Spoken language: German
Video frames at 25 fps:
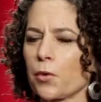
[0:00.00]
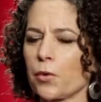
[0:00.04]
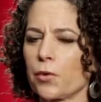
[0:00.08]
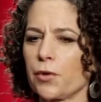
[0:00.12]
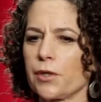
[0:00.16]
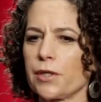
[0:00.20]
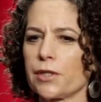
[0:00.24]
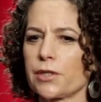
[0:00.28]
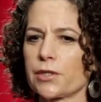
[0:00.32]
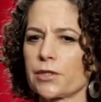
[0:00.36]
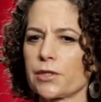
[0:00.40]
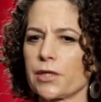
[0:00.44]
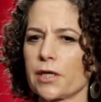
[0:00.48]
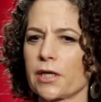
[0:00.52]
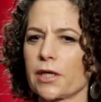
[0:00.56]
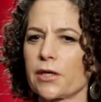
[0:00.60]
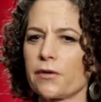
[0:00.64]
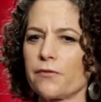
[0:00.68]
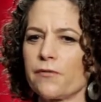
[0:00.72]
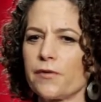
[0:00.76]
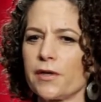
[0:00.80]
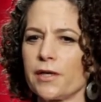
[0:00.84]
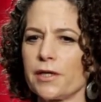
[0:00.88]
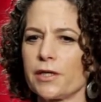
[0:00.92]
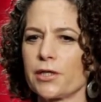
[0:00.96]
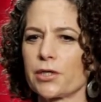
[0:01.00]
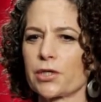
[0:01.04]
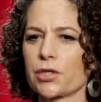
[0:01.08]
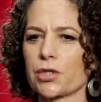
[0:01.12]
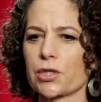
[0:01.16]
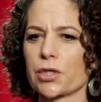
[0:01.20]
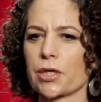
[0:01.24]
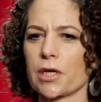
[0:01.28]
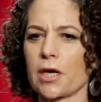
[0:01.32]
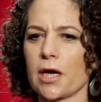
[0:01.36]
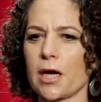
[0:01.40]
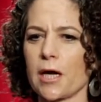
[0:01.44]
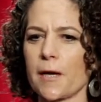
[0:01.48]
Und ich denke, wenn
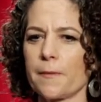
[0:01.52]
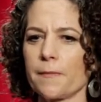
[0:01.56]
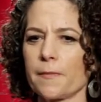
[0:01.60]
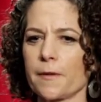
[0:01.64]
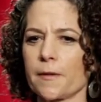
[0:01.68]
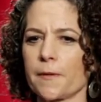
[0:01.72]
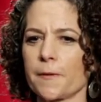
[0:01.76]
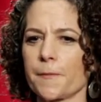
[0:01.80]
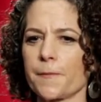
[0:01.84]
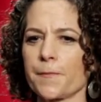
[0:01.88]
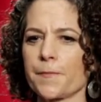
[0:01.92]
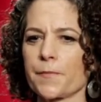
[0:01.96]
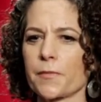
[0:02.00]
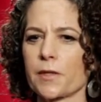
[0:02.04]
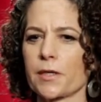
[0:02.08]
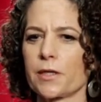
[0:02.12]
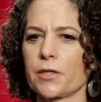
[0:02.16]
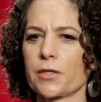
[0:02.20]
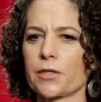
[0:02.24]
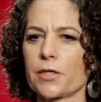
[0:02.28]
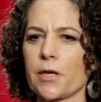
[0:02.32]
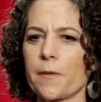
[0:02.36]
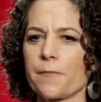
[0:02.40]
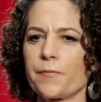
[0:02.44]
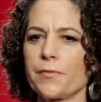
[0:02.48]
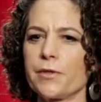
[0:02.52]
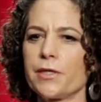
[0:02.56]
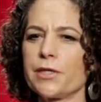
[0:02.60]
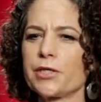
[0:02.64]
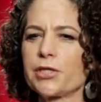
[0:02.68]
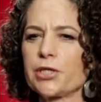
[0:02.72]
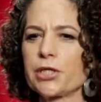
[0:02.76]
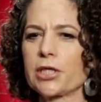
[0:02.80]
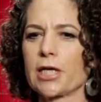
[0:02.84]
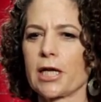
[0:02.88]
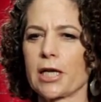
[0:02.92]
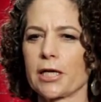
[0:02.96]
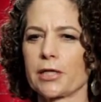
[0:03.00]
ich schreibe, ich habe
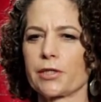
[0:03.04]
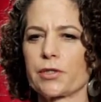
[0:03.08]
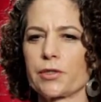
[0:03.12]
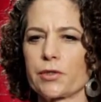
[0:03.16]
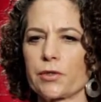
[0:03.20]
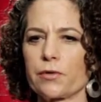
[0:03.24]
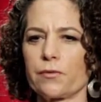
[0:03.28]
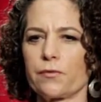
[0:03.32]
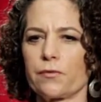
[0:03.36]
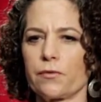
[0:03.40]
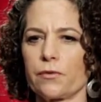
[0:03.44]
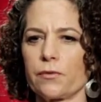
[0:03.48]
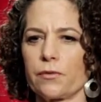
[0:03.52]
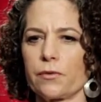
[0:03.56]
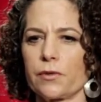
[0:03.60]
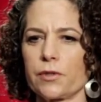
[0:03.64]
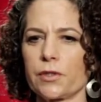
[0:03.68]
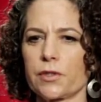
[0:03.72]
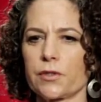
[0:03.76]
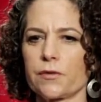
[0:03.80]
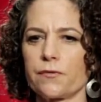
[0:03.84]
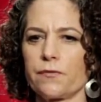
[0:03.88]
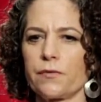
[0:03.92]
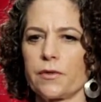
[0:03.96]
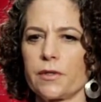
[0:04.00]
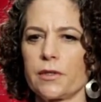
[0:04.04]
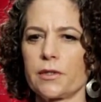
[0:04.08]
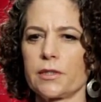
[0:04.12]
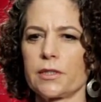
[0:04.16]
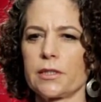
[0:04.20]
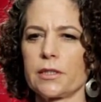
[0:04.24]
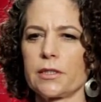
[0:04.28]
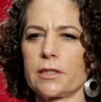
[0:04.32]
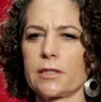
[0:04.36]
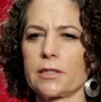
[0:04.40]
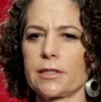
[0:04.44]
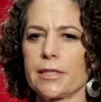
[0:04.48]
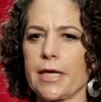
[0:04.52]
nicht die gleiche Gefühl. Ich will
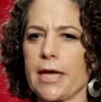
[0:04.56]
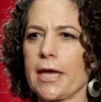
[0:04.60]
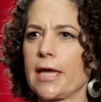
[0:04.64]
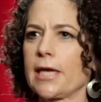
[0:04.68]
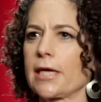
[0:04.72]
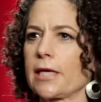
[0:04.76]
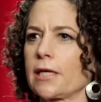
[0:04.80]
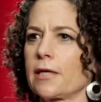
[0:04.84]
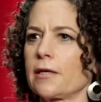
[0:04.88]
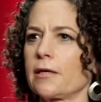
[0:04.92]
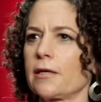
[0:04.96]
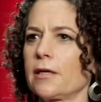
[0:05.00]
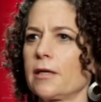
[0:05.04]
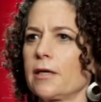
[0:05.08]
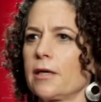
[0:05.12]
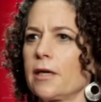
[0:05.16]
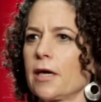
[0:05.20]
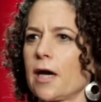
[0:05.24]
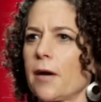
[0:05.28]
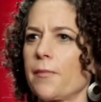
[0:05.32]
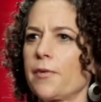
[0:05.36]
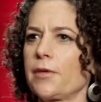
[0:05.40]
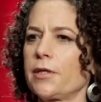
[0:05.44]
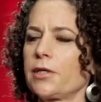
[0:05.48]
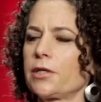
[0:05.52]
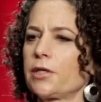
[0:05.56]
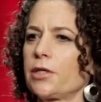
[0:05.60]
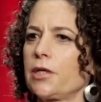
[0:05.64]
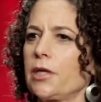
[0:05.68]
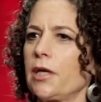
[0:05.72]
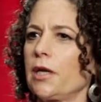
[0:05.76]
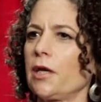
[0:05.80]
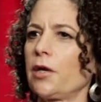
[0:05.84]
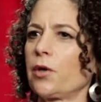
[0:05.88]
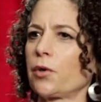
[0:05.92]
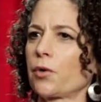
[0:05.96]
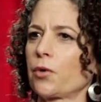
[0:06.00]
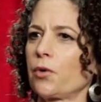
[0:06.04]
sie sehen, aber nicht
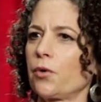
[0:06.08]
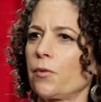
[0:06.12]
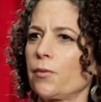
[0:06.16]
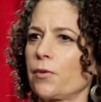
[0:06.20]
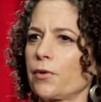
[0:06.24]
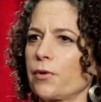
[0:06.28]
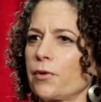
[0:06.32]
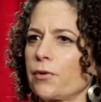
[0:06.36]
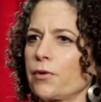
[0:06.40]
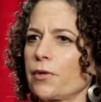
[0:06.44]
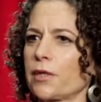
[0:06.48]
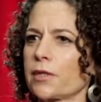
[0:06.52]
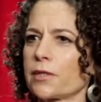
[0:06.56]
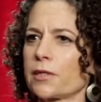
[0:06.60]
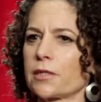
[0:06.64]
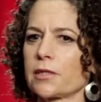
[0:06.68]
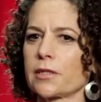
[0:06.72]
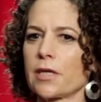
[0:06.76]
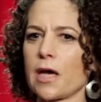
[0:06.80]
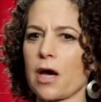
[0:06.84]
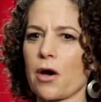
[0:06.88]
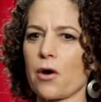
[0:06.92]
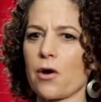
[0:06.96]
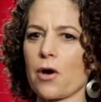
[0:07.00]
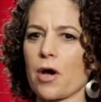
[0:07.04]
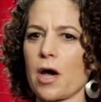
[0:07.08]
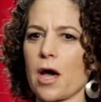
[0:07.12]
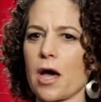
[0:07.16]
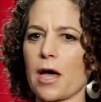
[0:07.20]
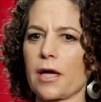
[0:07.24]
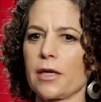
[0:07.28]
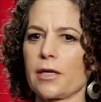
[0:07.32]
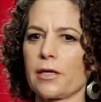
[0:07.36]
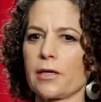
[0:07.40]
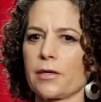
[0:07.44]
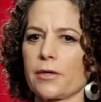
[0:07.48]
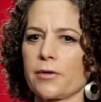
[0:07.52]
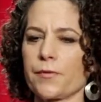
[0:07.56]
näher kommen. Und das ist auch
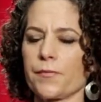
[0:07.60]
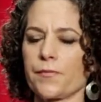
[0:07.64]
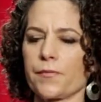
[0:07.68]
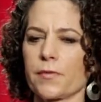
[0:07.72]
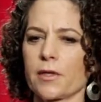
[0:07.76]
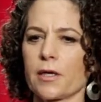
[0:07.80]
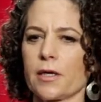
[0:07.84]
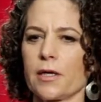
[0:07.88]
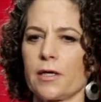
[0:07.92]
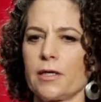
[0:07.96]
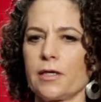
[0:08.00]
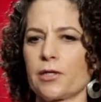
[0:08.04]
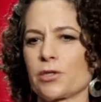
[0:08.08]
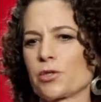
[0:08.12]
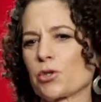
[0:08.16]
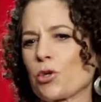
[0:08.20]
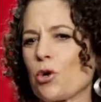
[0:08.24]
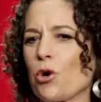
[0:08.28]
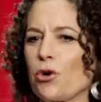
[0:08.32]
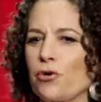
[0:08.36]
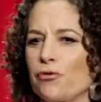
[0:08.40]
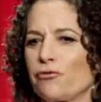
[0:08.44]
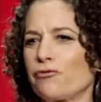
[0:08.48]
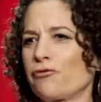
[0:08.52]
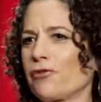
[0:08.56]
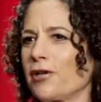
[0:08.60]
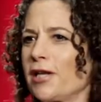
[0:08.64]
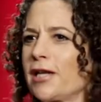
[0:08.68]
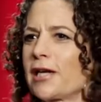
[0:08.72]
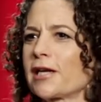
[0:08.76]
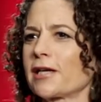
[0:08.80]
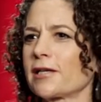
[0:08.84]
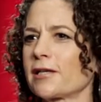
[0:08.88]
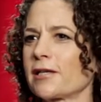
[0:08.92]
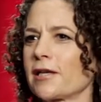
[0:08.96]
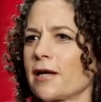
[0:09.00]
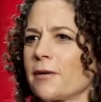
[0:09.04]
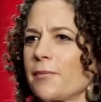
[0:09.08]
eine, nicht
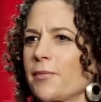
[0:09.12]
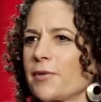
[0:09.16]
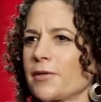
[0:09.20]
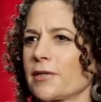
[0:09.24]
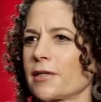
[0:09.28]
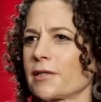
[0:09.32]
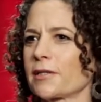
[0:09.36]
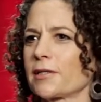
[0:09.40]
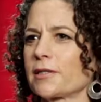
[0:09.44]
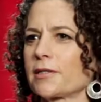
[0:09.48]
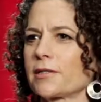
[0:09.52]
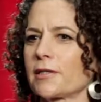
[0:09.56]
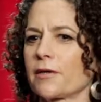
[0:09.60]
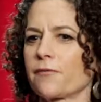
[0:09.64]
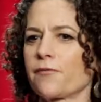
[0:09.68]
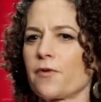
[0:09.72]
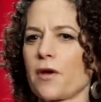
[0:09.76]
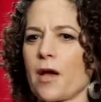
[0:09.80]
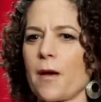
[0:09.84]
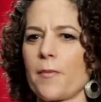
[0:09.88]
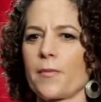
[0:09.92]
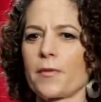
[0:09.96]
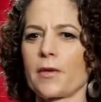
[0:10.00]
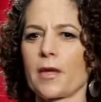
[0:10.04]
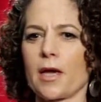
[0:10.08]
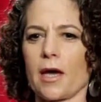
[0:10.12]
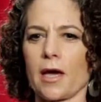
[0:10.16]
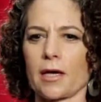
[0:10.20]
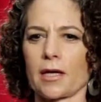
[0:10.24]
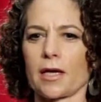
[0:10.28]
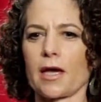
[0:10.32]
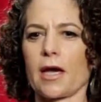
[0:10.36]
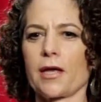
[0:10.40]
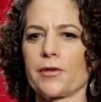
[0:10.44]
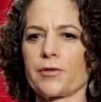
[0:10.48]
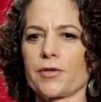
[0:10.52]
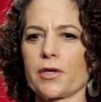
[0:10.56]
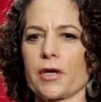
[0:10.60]
Konflikt, aber das ist, wir haben
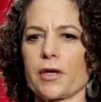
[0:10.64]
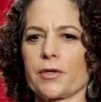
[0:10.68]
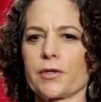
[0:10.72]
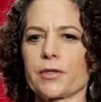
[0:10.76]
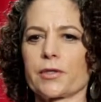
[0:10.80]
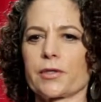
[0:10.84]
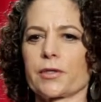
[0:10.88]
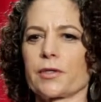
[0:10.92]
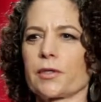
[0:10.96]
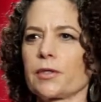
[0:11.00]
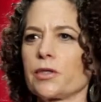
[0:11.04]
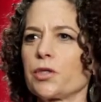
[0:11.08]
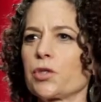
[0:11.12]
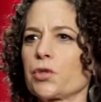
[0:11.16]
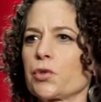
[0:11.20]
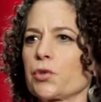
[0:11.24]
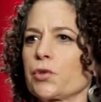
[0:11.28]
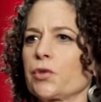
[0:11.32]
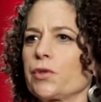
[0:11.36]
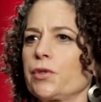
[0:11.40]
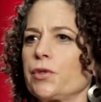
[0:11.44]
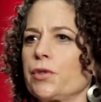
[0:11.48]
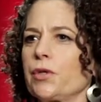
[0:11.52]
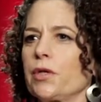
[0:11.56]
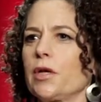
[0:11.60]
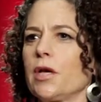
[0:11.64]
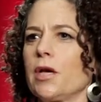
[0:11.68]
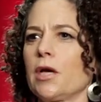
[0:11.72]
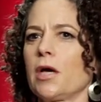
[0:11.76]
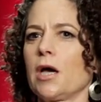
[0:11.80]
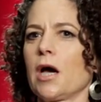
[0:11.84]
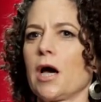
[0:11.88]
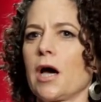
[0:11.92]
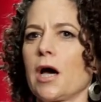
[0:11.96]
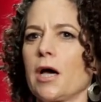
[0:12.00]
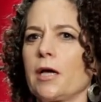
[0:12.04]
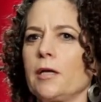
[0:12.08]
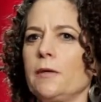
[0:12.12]
ganz andere Richtungen,
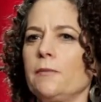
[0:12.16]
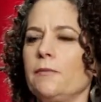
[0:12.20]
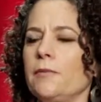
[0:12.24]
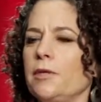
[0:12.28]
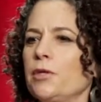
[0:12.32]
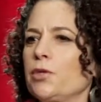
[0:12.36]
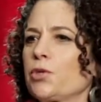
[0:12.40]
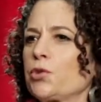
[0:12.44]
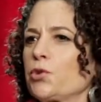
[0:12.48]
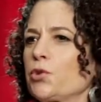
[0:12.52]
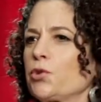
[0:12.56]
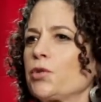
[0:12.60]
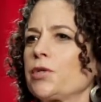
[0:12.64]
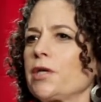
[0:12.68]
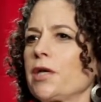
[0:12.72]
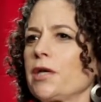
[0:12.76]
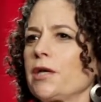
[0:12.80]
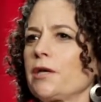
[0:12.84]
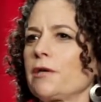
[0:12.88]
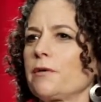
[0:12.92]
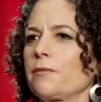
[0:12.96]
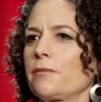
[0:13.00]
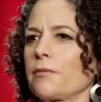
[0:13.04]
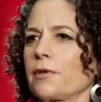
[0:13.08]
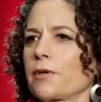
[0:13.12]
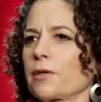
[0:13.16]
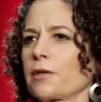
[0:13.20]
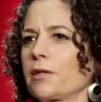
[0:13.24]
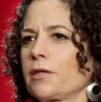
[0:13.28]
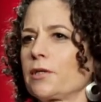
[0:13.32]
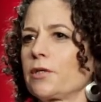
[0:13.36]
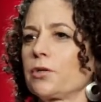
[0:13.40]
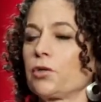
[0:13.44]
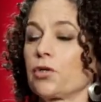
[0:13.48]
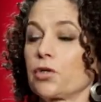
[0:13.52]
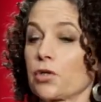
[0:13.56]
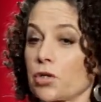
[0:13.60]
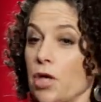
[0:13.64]
einen Mensch zu sehen,
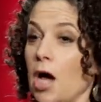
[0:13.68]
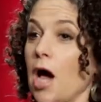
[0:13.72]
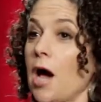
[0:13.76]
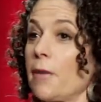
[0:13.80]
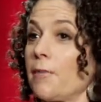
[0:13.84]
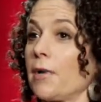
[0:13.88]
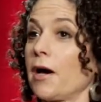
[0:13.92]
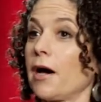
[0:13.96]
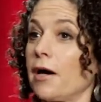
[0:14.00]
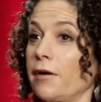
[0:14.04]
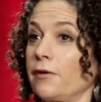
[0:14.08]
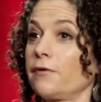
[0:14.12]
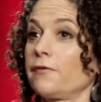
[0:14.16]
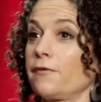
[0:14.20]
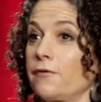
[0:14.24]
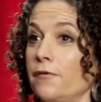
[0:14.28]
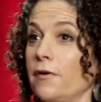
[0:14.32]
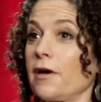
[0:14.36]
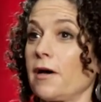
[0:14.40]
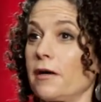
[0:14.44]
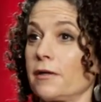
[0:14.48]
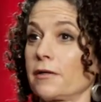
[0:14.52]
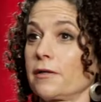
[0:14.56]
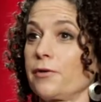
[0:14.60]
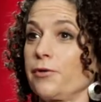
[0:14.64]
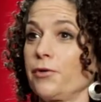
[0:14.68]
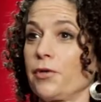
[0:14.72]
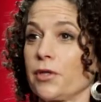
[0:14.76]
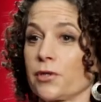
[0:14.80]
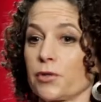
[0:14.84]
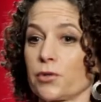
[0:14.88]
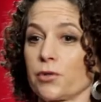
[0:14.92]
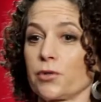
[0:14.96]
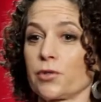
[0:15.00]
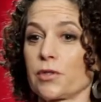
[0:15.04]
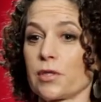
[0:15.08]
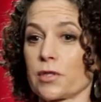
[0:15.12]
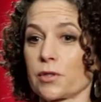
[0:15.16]
Margarete und ich, am Anfang. Und
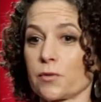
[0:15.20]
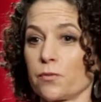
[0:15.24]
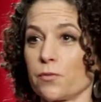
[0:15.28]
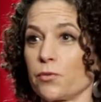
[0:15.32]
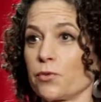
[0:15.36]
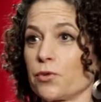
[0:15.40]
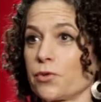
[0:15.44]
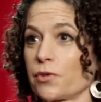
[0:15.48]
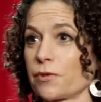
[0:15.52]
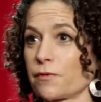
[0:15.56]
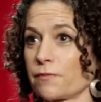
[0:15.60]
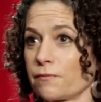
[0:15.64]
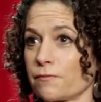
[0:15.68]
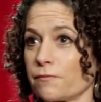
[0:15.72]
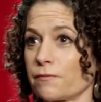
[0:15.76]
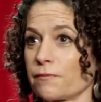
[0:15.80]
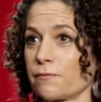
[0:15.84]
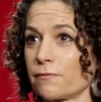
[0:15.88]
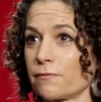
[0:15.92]
natürlich, das muss